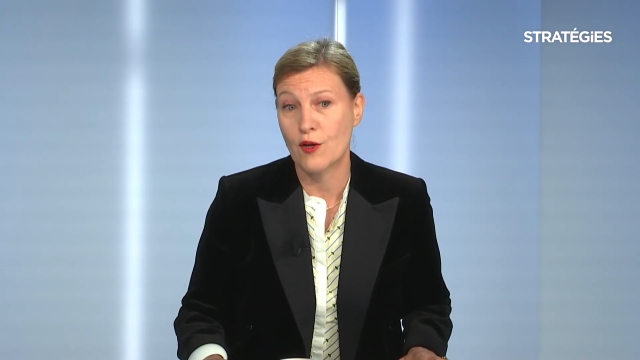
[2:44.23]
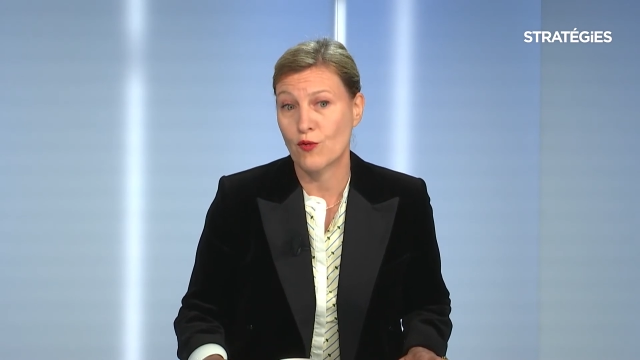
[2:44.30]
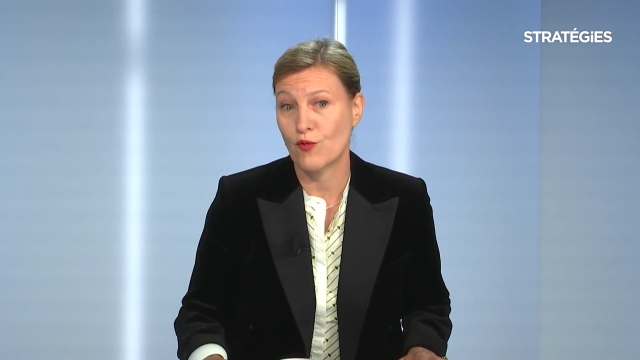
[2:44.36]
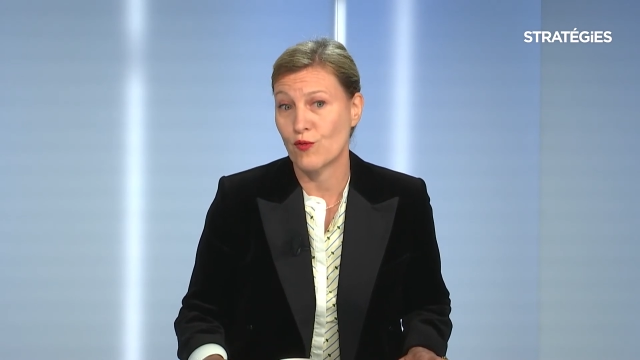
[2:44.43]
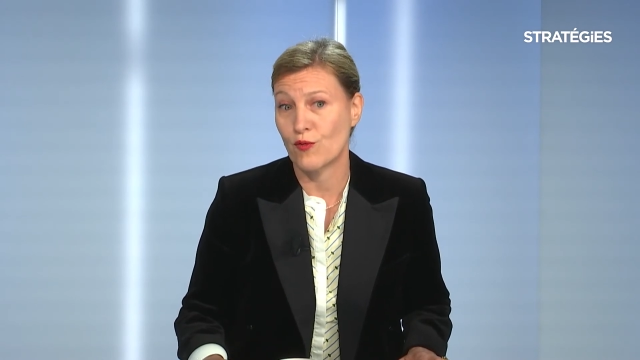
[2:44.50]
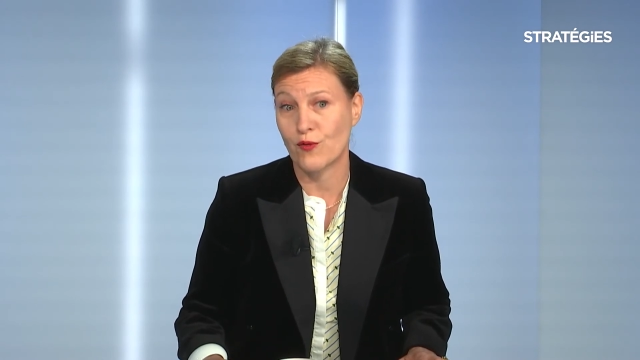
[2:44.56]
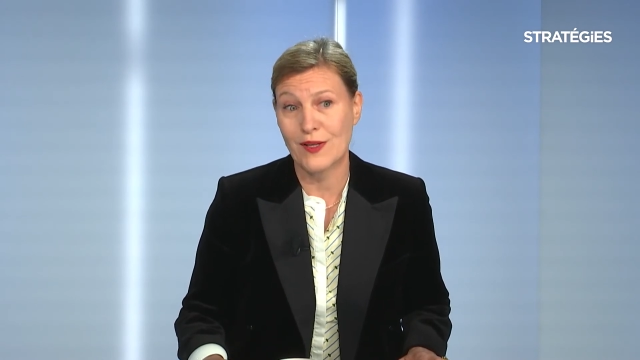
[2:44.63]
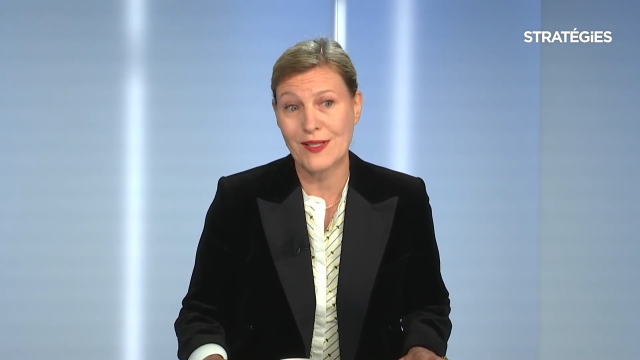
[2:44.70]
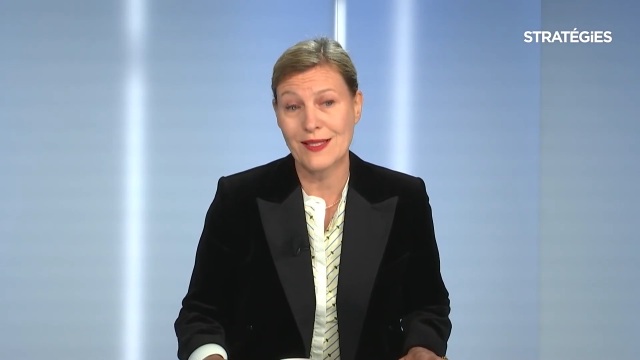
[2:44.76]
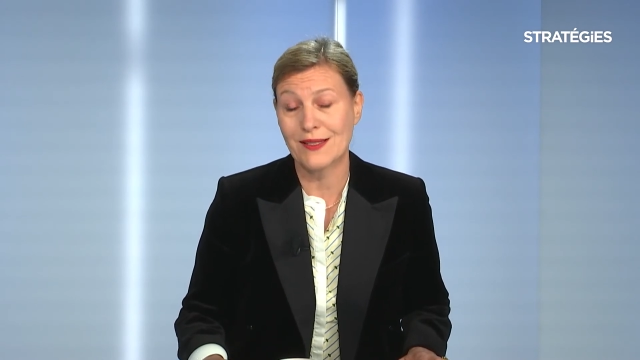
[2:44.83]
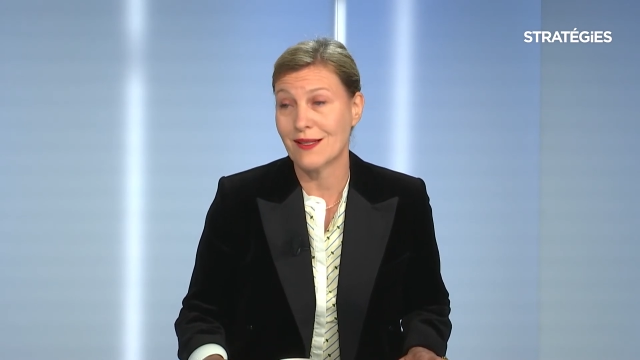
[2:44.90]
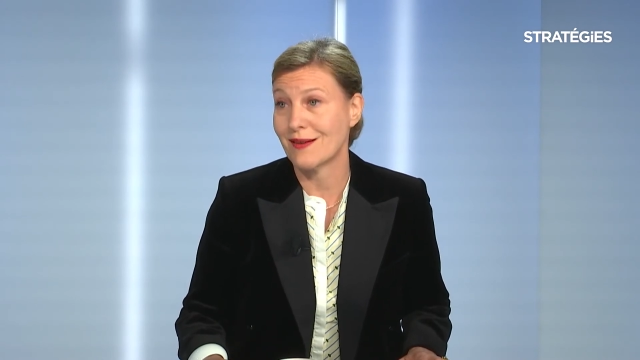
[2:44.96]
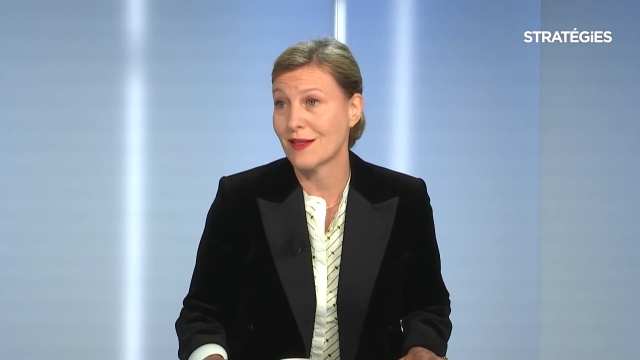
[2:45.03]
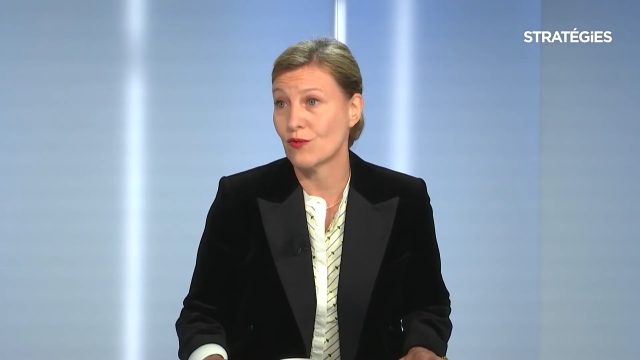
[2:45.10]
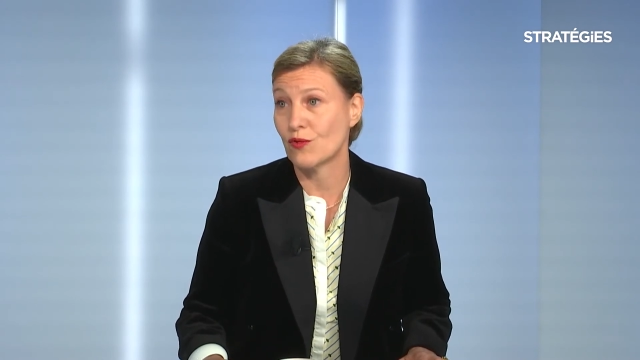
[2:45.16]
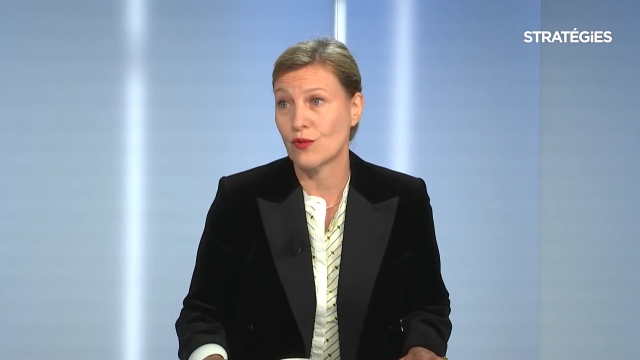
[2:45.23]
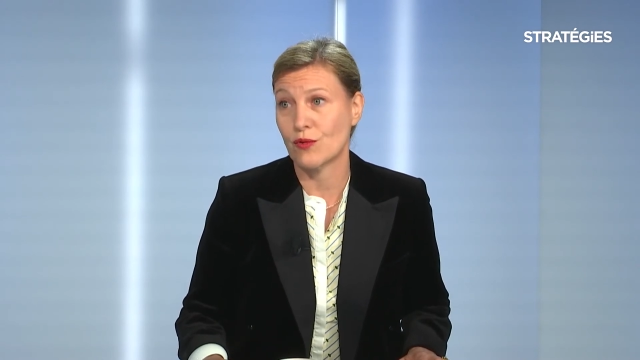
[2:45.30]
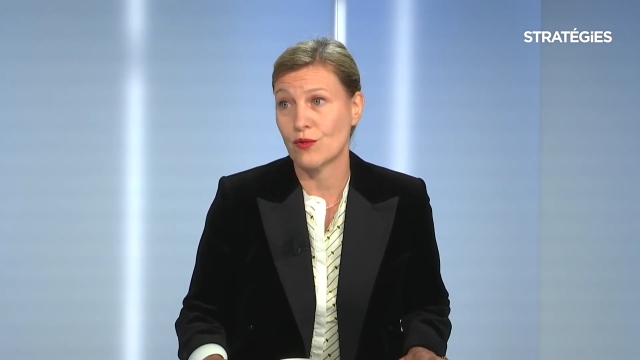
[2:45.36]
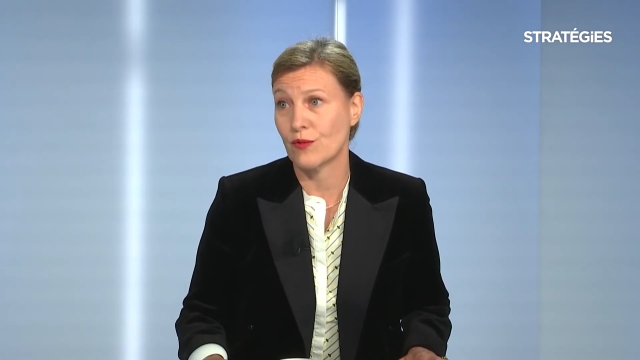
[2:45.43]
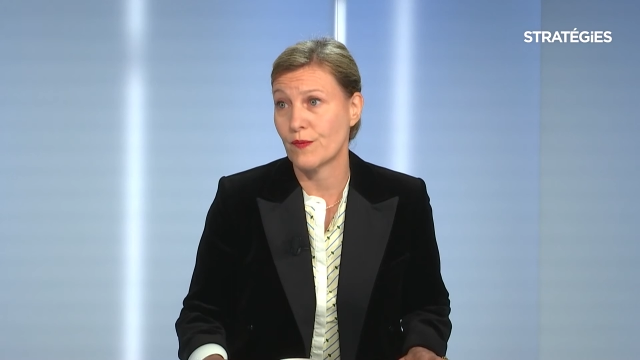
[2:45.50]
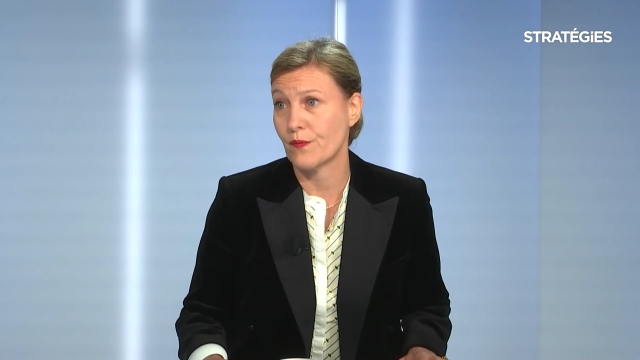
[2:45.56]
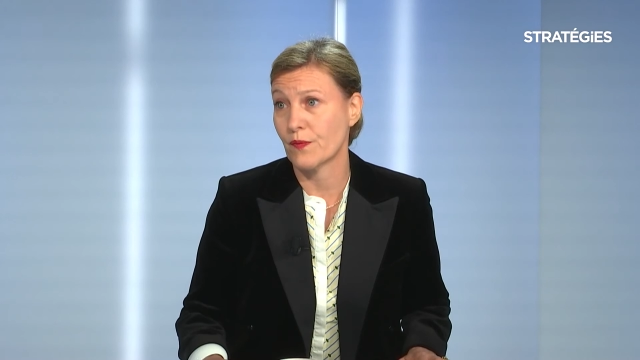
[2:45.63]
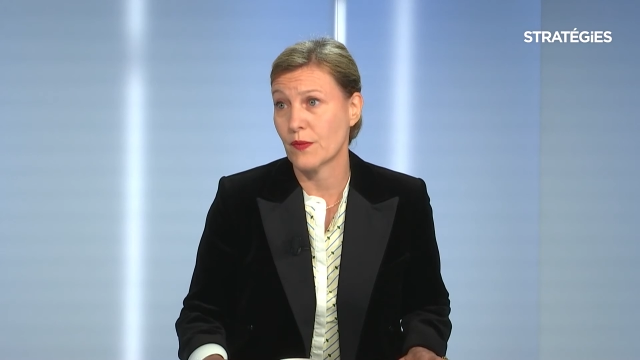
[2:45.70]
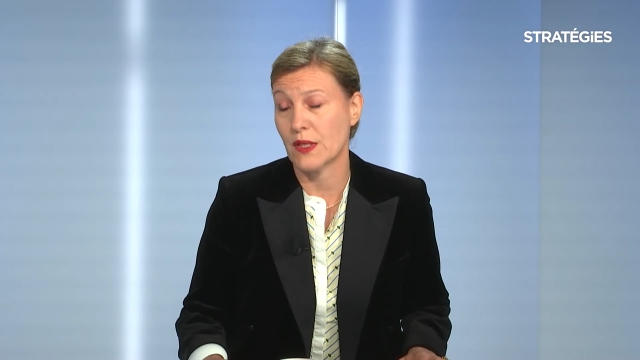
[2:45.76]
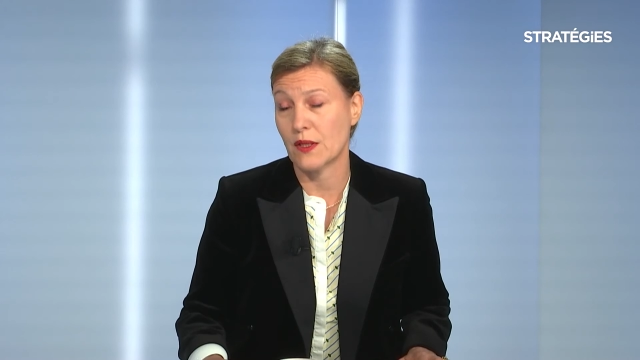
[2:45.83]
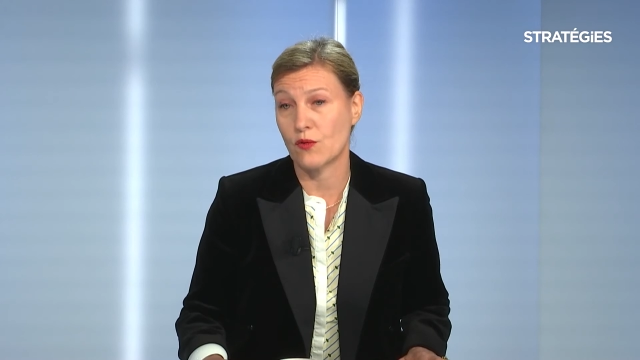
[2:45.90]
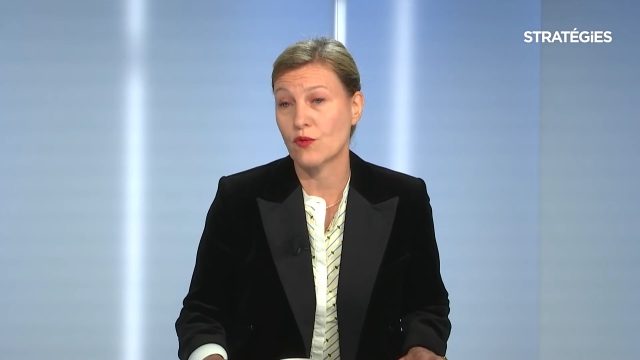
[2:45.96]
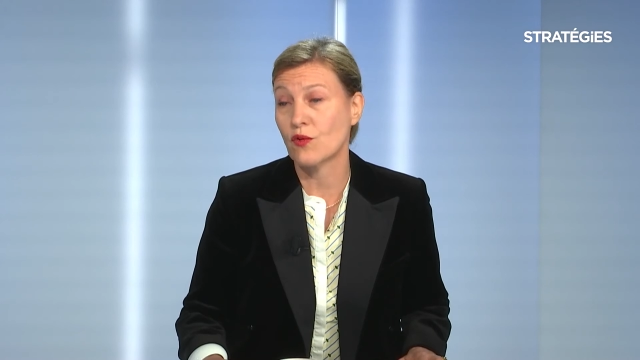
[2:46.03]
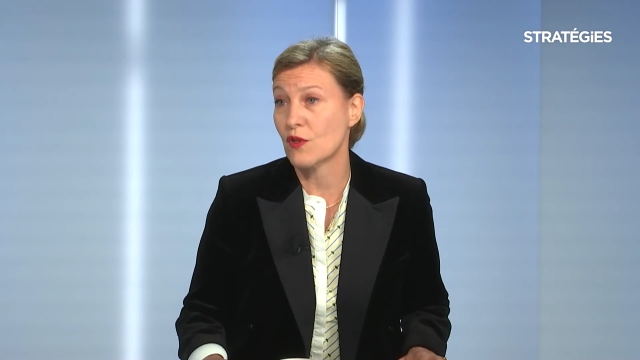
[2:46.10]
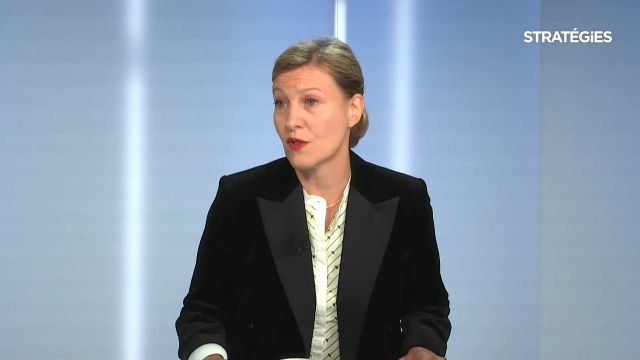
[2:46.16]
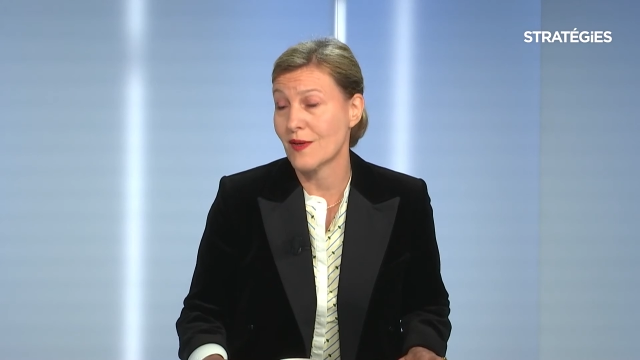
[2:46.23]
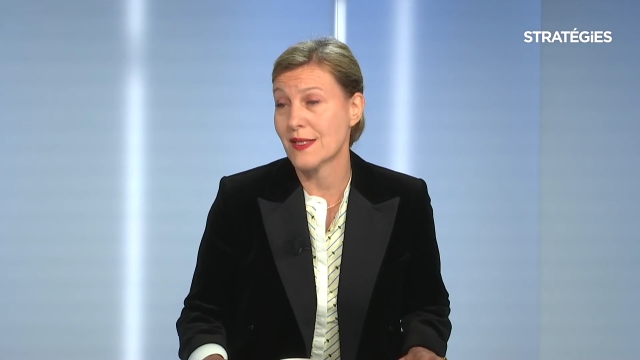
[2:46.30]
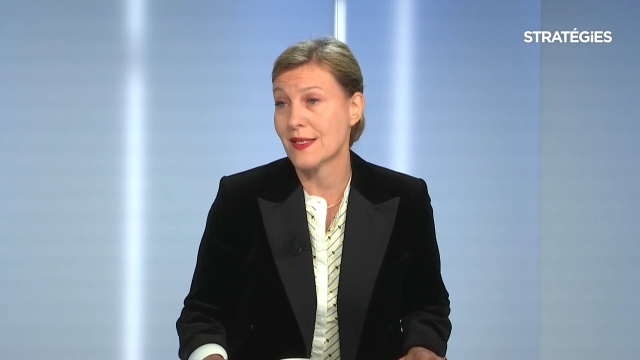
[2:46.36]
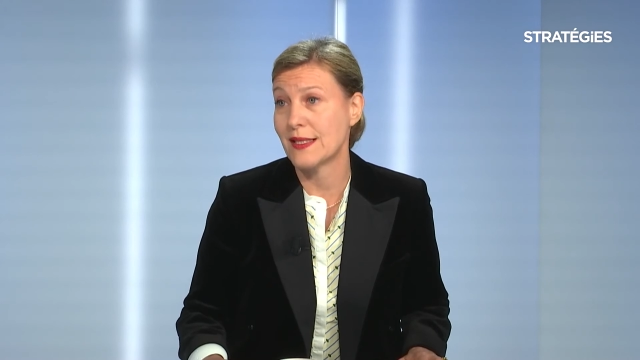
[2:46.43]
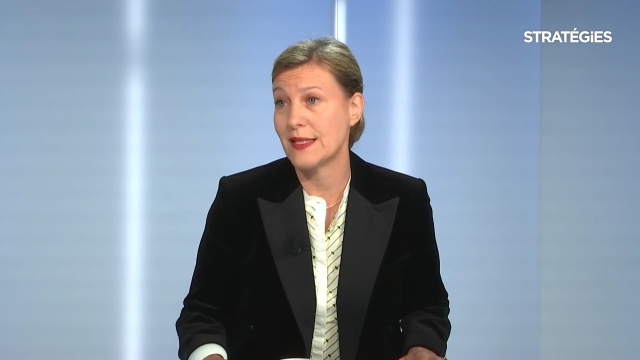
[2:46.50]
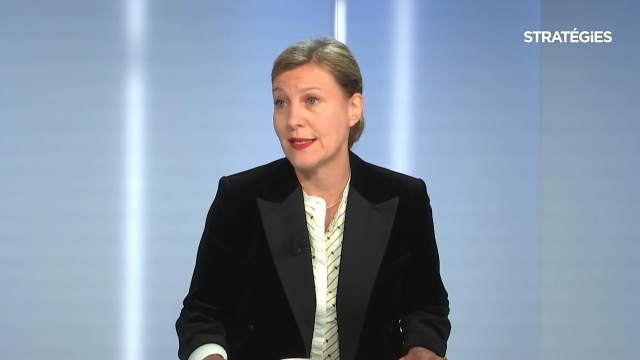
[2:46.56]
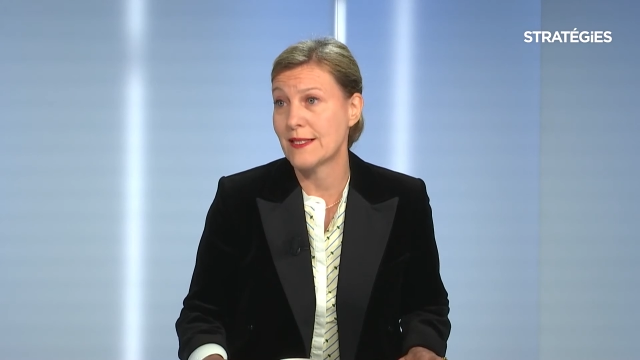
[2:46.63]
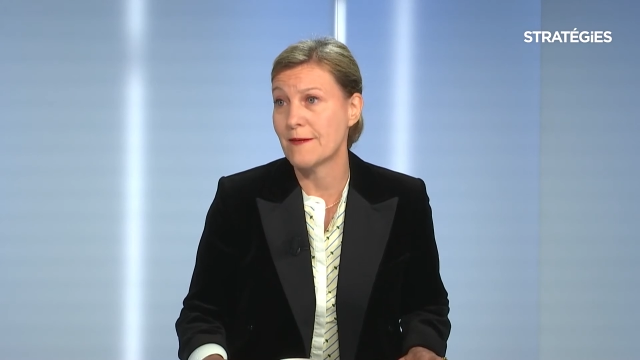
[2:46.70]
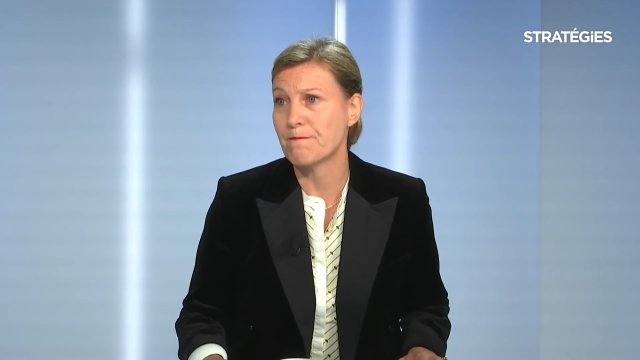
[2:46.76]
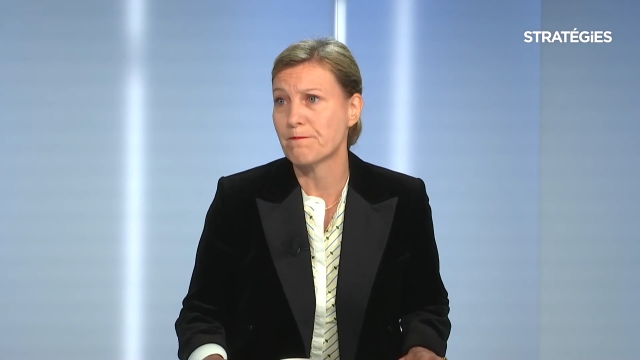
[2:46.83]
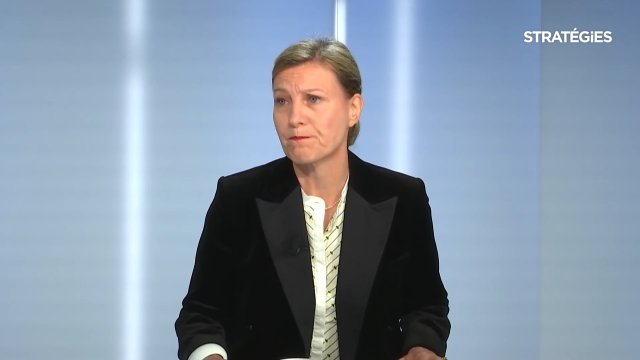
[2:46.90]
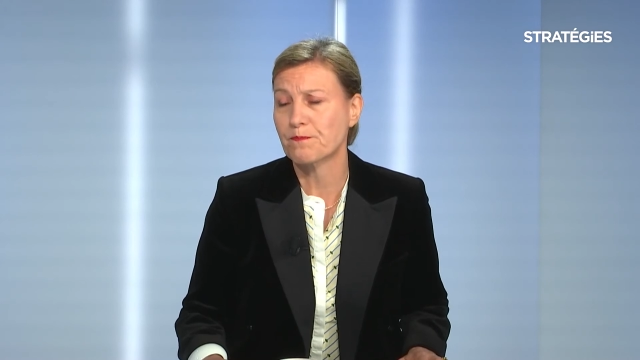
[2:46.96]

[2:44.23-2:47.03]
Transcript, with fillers: qu'on fasse un travail de, transversalité.